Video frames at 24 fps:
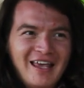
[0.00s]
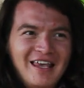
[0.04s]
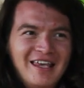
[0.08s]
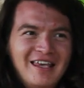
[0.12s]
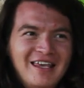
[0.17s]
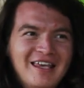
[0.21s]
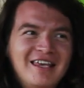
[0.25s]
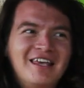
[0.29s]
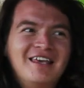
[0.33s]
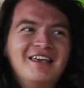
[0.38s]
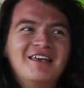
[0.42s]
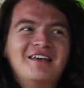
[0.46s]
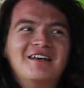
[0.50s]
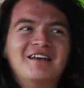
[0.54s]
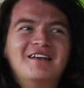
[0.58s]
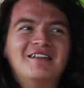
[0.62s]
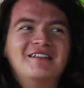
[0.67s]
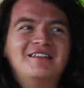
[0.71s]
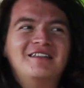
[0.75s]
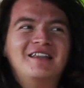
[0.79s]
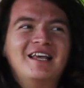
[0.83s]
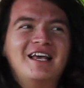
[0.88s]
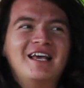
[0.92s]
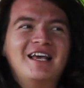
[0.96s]
y
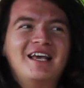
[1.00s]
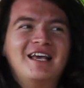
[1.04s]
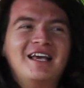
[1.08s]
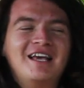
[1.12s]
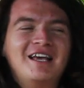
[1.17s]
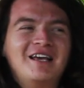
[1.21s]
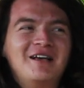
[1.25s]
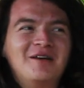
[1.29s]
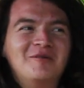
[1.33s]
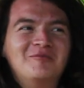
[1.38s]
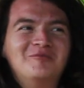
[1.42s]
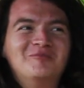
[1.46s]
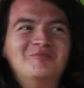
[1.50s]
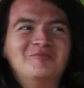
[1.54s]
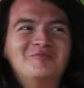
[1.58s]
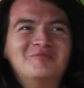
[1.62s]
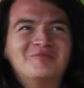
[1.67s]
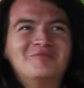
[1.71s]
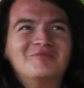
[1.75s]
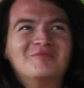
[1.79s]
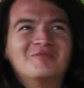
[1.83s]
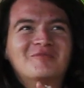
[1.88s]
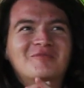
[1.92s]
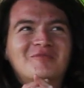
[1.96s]
de
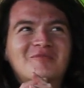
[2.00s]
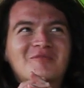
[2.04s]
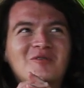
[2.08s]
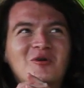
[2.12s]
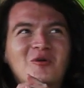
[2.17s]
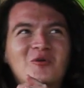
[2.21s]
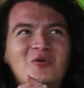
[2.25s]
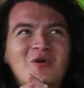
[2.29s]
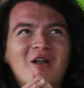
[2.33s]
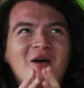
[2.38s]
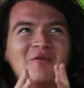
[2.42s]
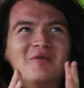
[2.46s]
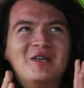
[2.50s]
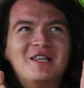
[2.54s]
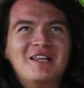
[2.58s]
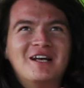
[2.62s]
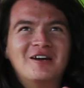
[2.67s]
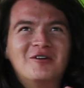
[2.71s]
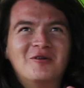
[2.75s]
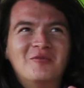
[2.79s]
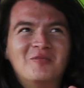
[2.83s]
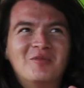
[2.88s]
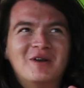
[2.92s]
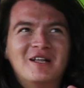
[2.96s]
una
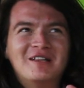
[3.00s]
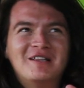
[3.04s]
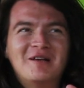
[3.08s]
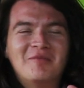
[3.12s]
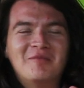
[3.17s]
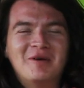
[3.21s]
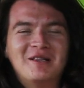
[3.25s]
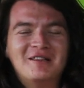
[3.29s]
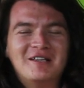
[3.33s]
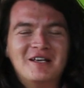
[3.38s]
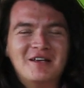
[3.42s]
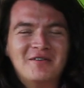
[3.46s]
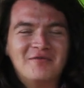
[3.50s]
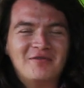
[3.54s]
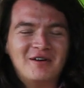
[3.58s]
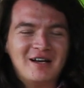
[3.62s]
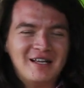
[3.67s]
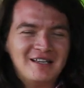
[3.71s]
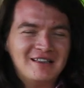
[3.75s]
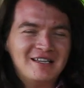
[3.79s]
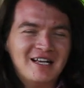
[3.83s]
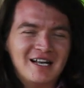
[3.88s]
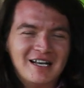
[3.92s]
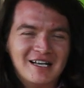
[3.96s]
vida completamente
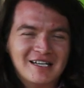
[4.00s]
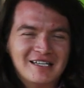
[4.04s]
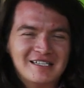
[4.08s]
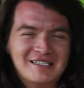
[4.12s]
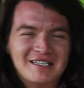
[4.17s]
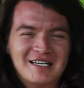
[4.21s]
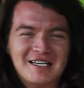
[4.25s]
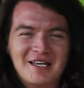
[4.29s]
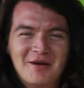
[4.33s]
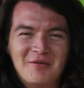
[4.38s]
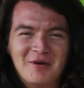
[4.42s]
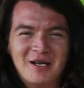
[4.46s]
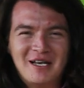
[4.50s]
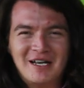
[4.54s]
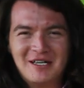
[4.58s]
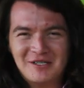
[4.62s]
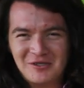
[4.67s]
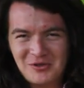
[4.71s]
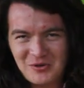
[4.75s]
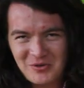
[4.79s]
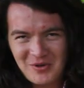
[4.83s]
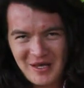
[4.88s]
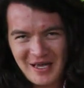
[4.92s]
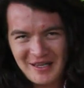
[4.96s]
diferente a la que se lleva en
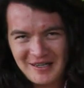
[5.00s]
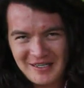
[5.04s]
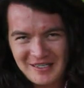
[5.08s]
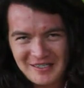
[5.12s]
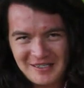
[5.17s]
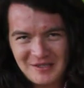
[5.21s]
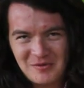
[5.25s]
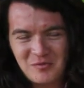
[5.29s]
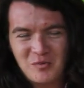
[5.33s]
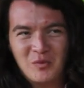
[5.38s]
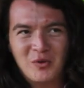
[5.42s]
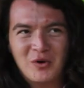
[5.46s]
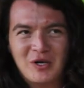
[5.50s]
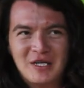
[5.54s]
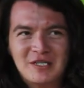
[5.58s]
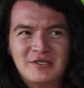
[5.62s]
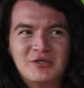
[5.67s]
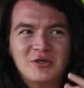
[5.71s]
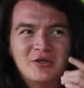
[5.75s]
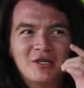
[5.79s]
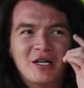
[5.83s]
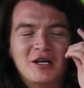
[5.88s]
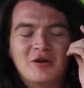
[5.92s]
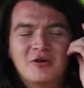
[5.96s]
las ciudades. Por
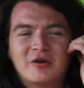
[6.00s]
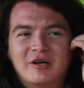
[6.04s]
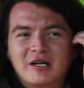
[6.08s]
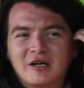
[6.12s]
eso te lo